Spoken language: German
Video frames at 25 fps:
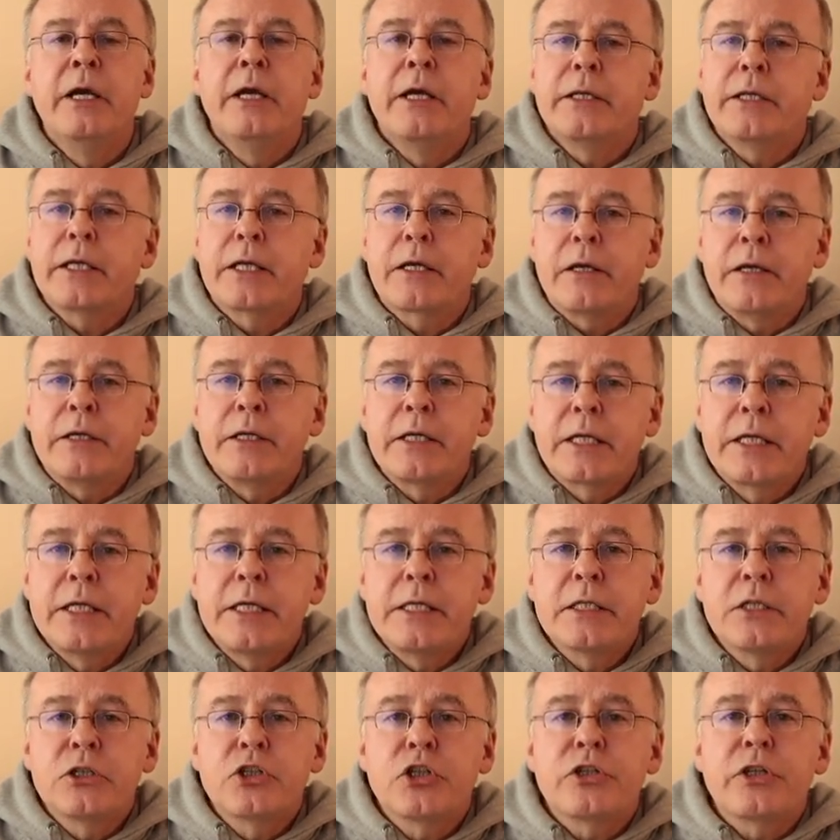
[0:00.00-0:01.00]
Die kleinen
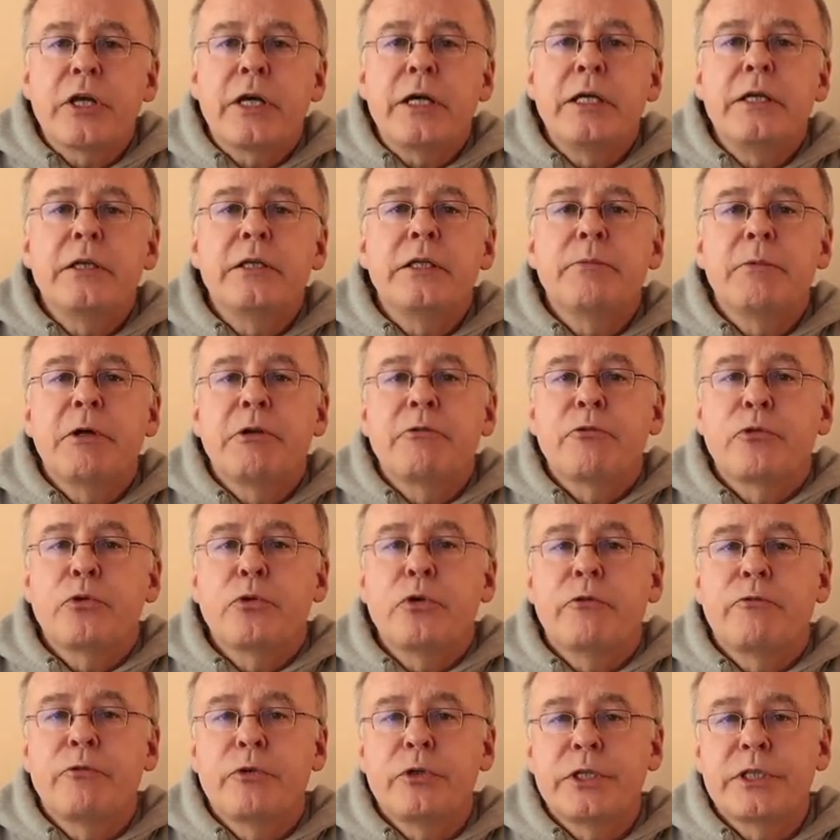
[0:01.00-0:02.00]
Kieselsteine, die man
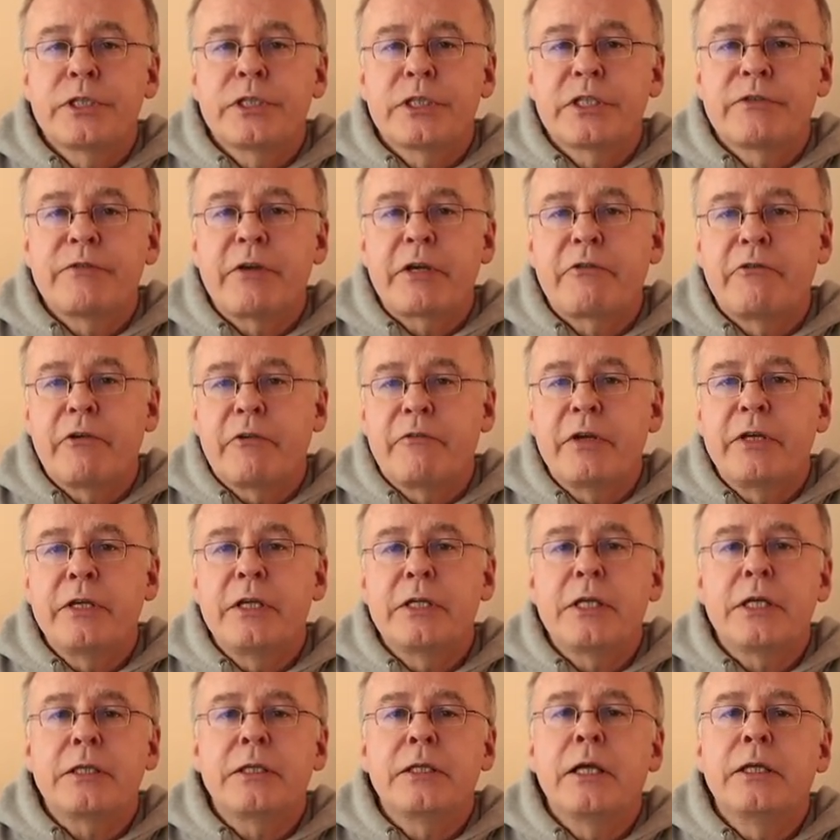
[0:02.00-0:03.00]
früher für diesen Zweck verwendet
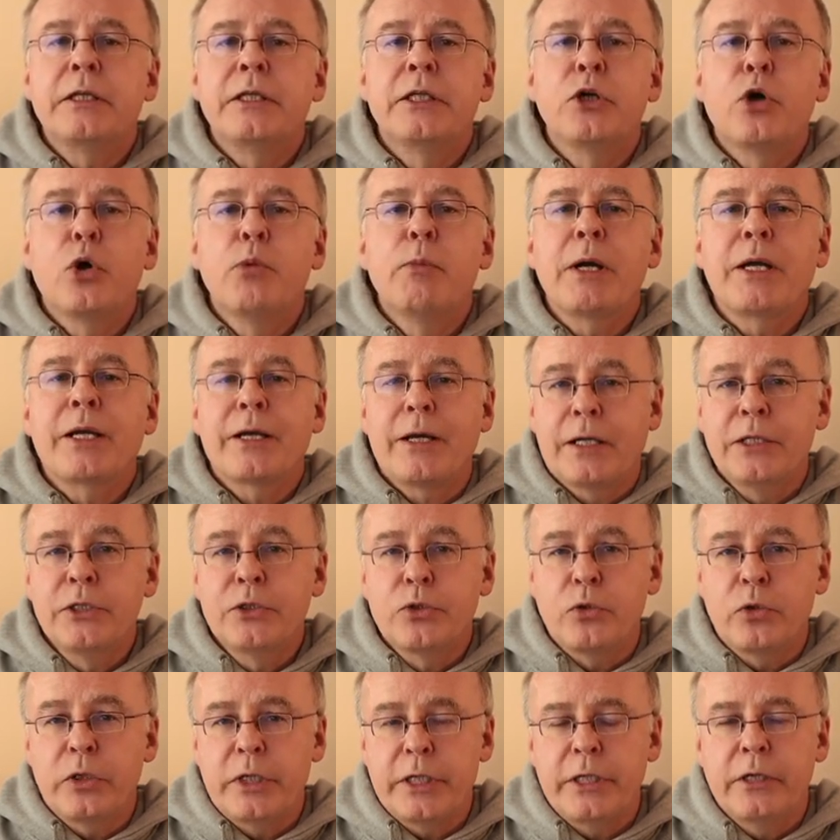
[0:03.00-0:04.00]
hat, nannten die Römer
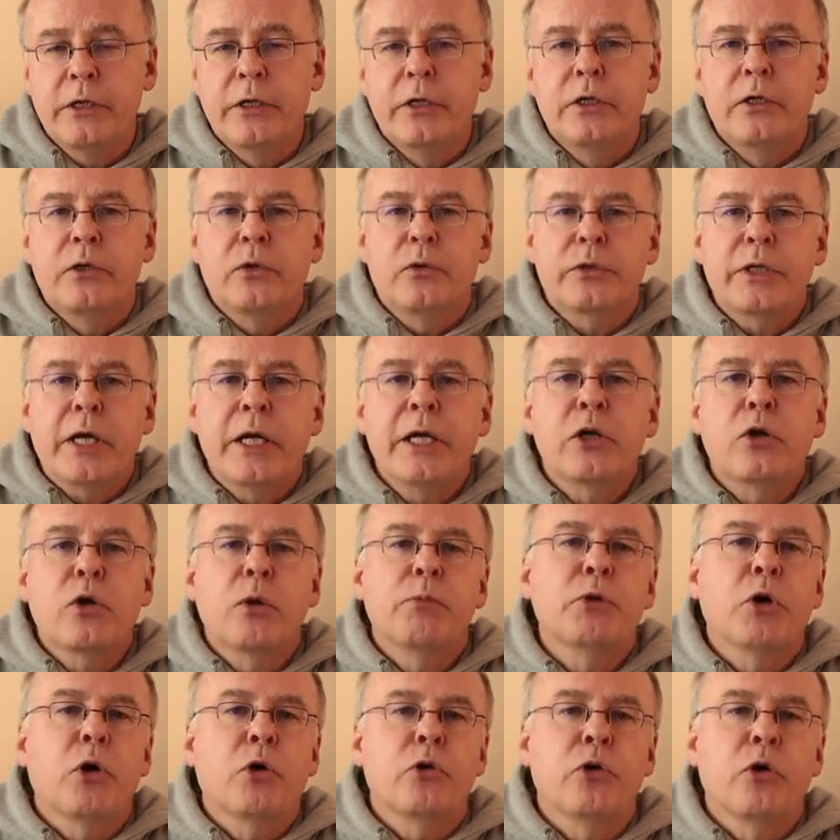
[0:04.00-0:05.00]
Calculi. Und daher
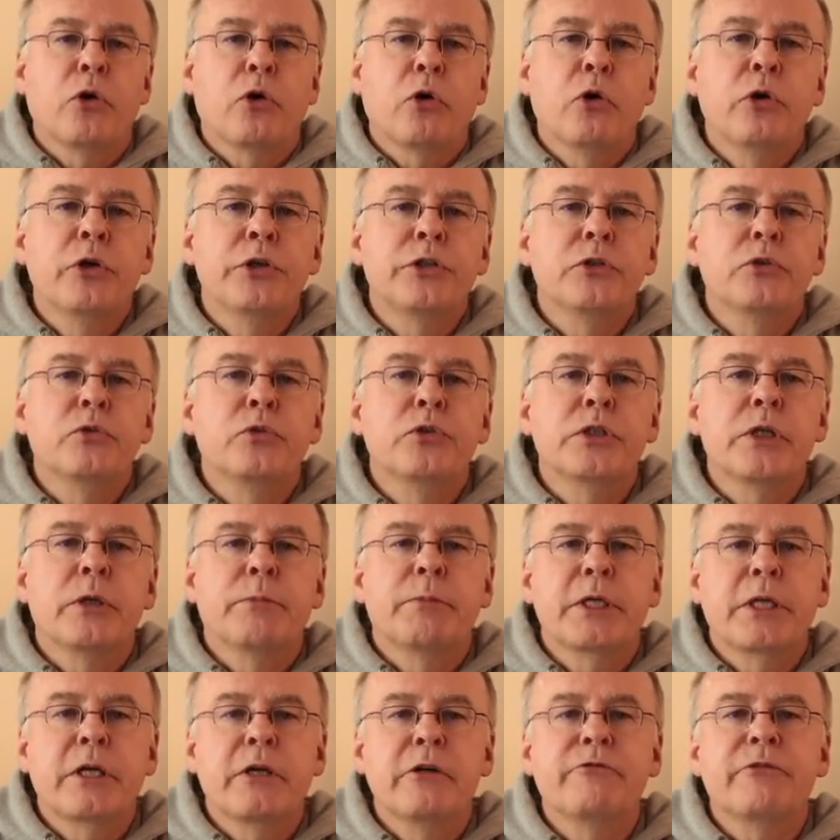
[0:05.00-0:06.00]
kommt auch noch heute unser
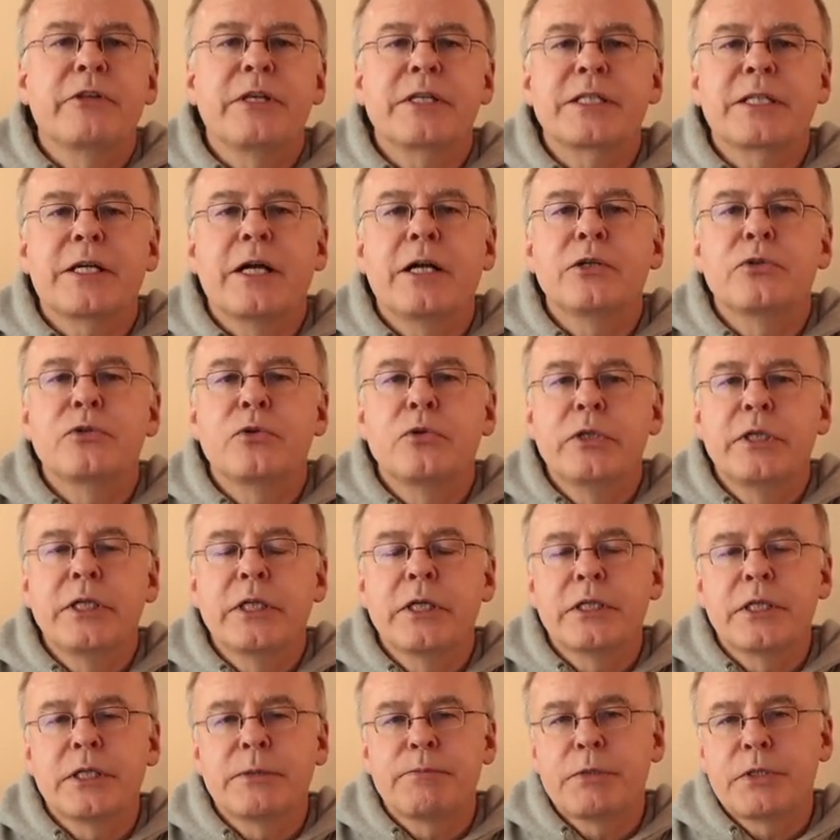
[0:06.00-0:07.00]
Begriff des
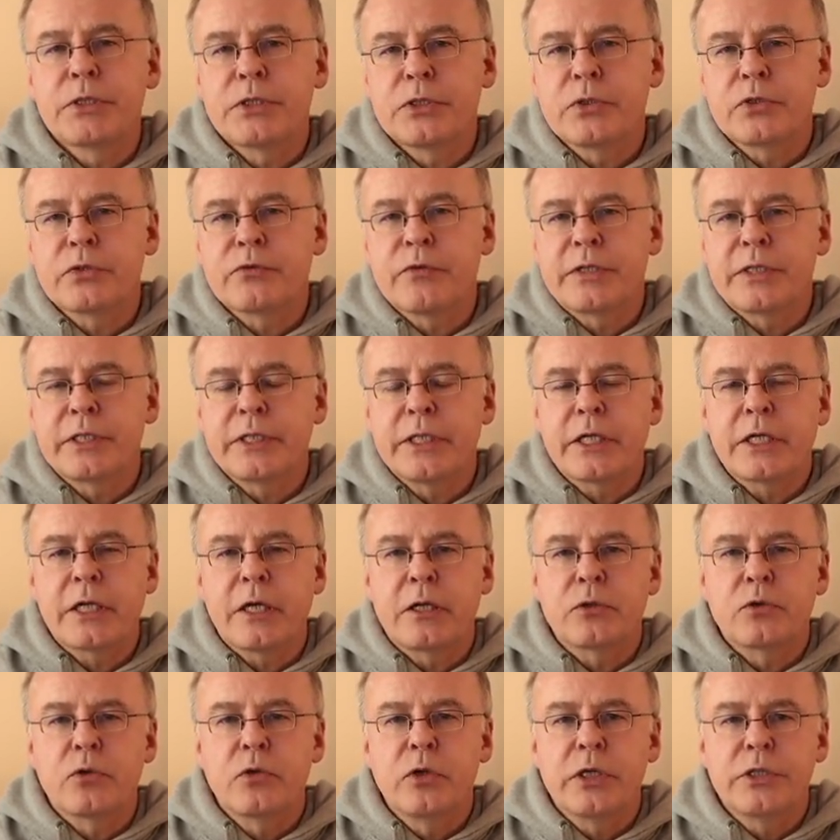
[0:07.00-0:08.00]
Kalkulierens bzw. der
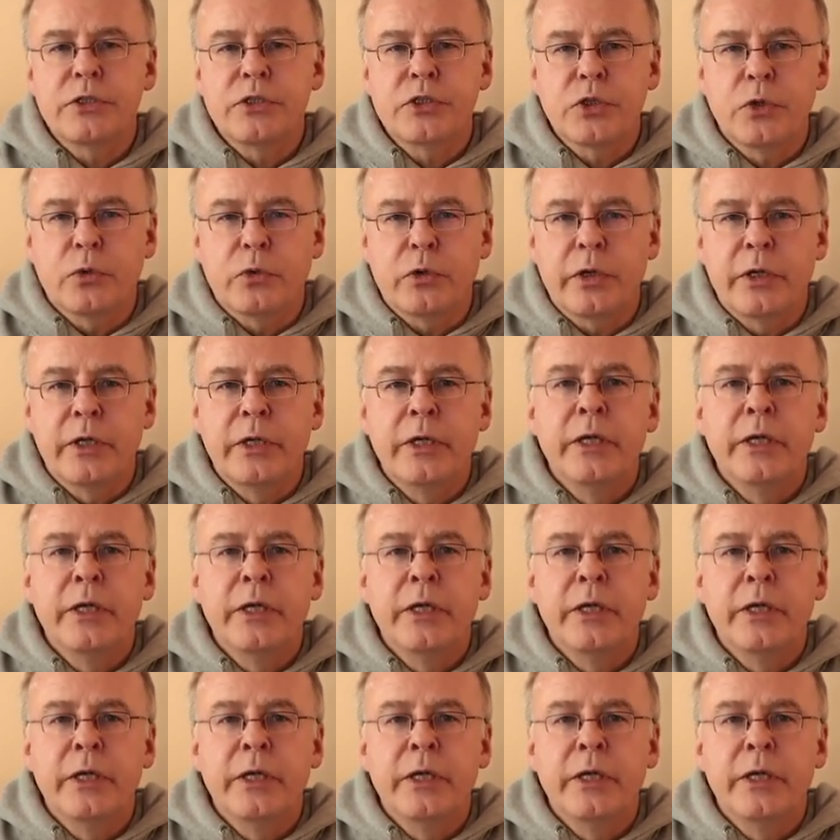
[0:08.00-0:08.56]
Kalkulation.